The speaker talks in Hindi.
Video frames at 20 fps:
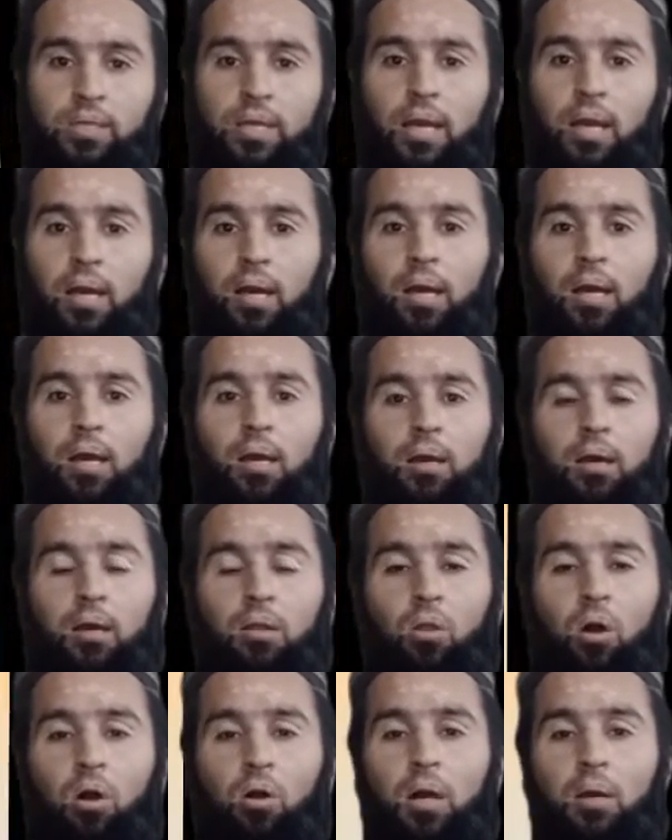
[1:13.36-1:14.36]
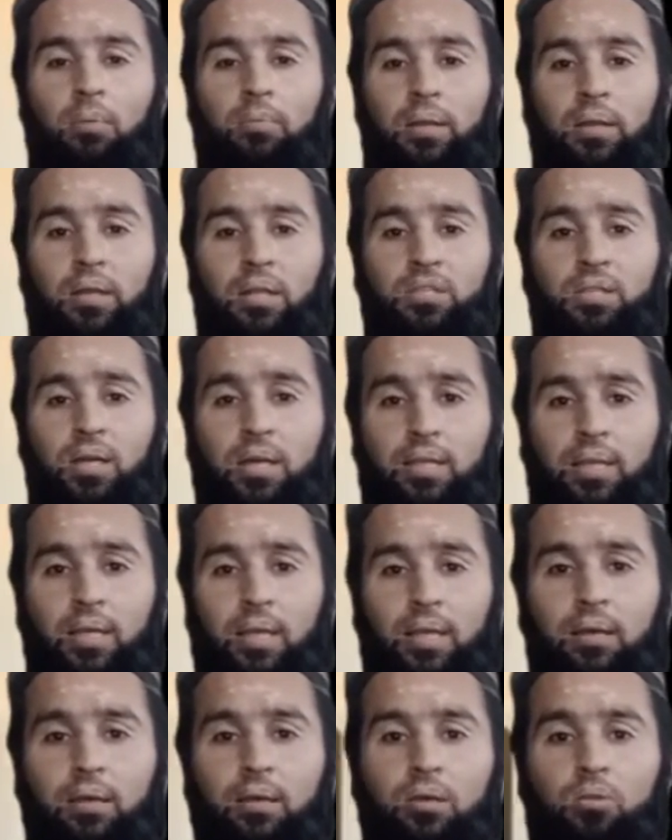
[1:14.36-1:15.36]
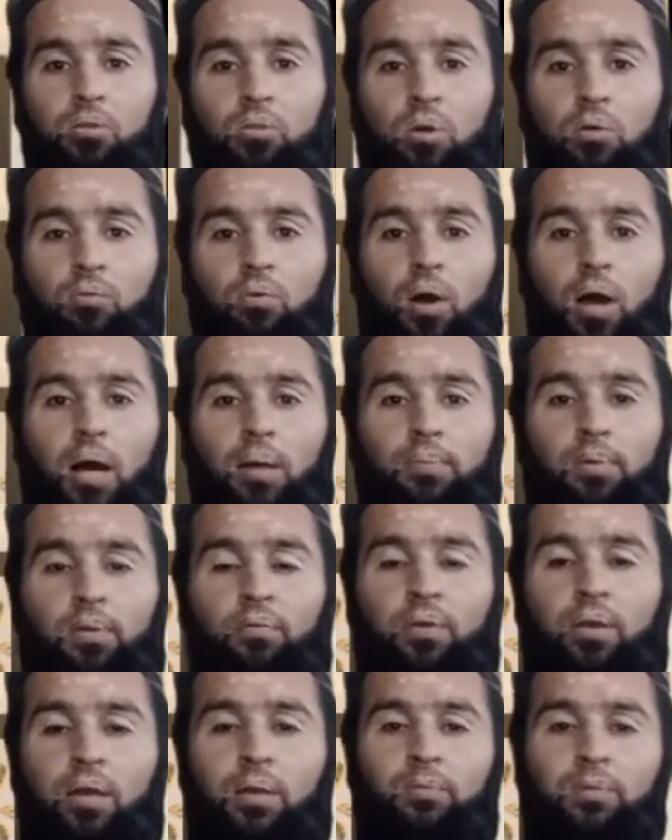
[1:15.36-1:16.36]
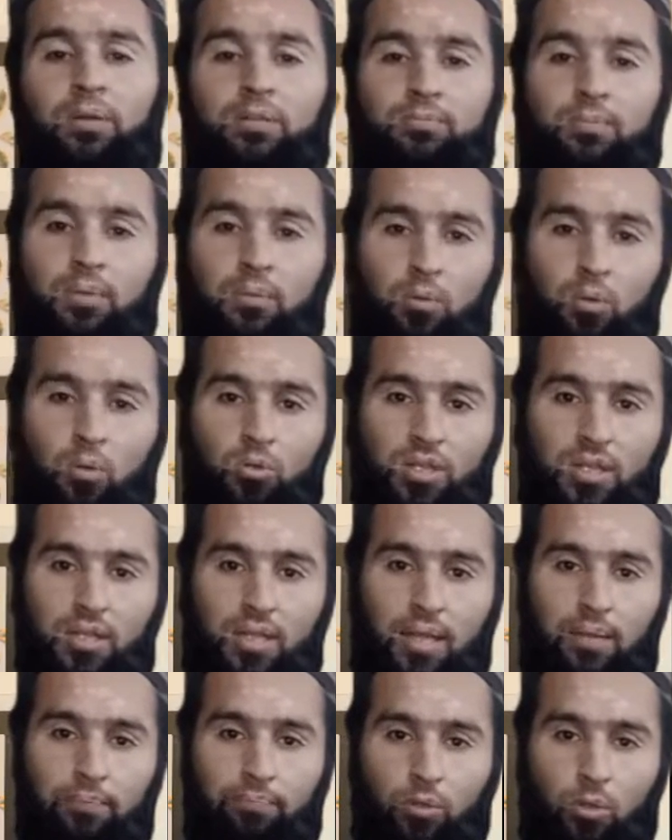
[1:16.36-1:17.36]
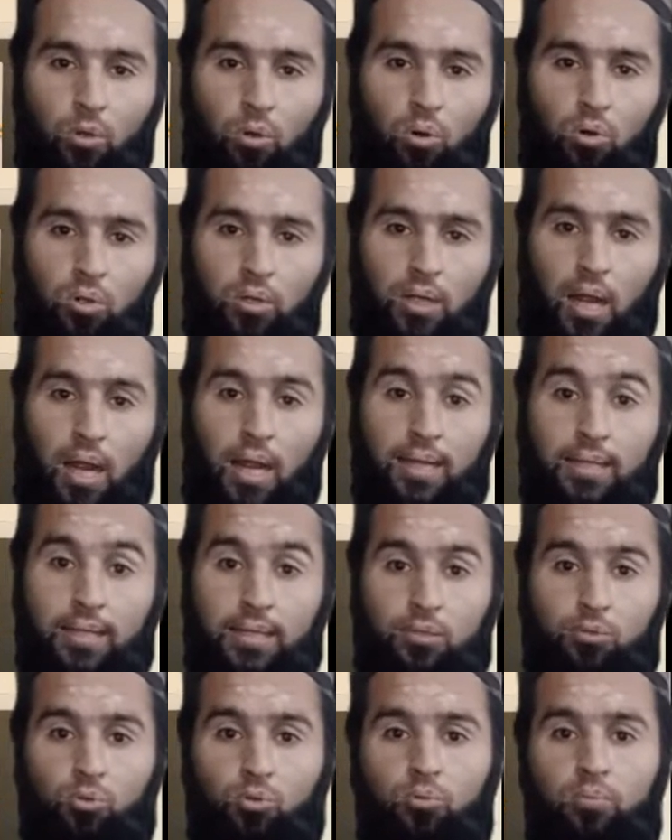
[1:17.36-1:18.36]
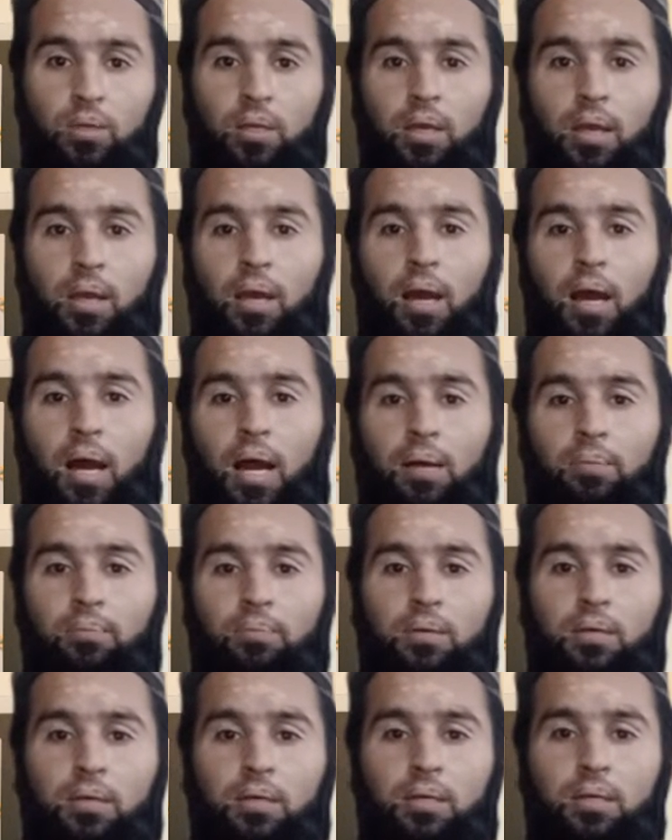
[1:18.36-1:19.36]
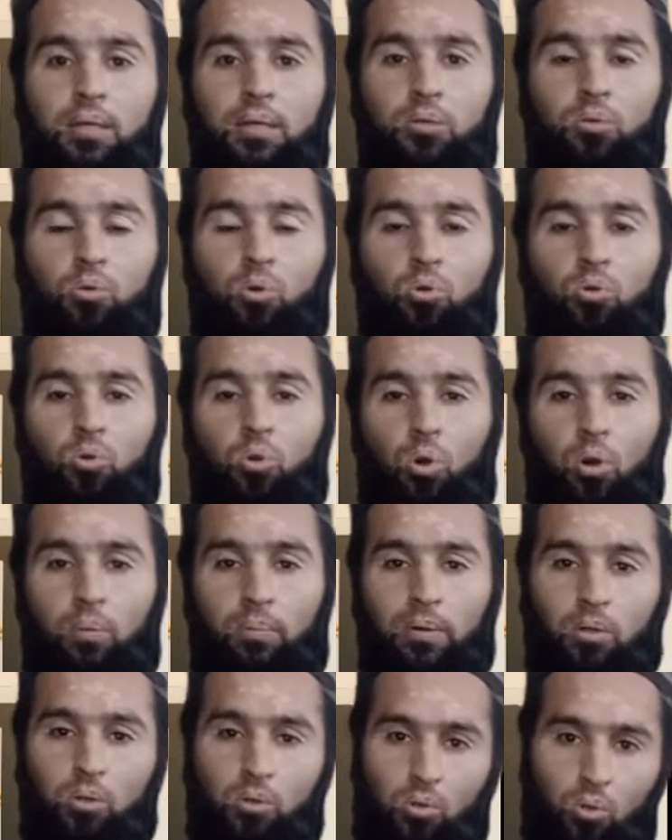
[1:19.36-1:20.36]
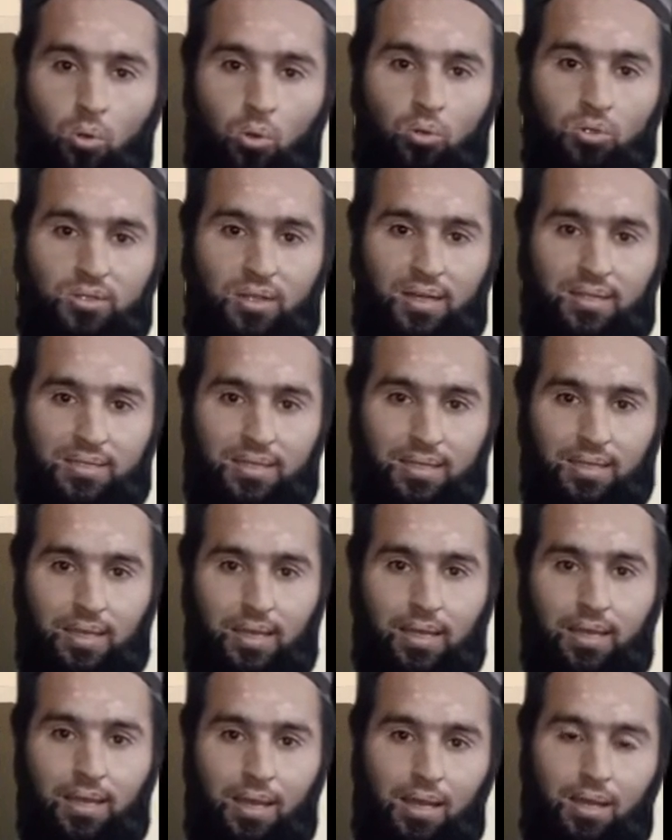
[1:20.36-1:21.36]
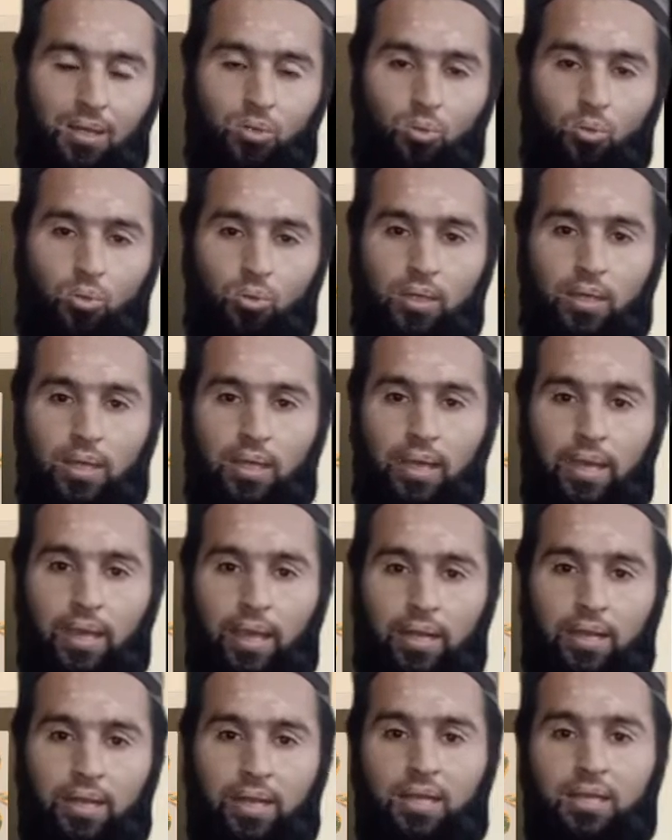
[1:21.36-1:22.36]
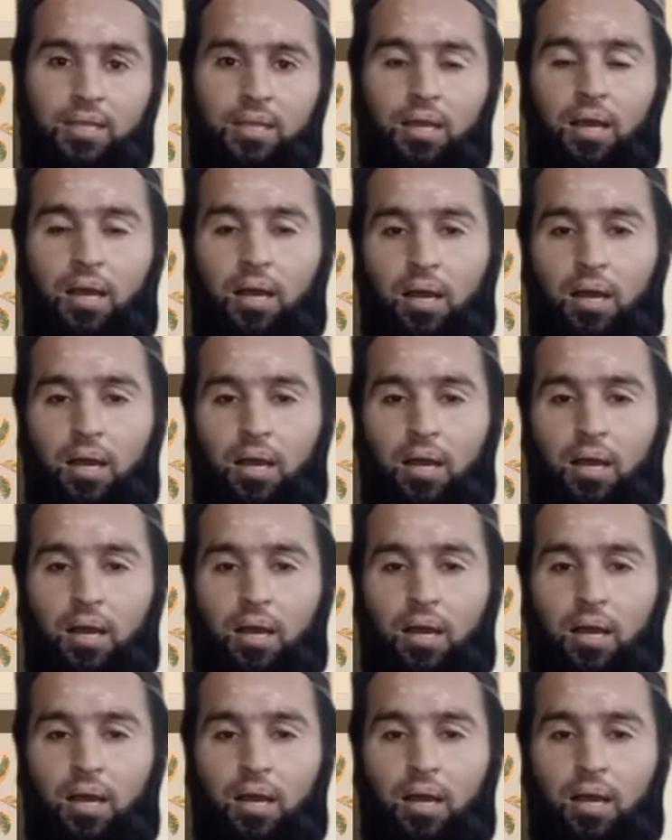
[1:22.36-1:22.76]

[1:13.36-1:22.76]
या लॉक आप करना चाहते हैं तो वो आपकी फिंगरप्रिंट्स में भी हो सकते हैं और कार्ड के थ्रू भी आप डोर को ओपन और क्लोज़ कर सकते हैं तो ये एक नई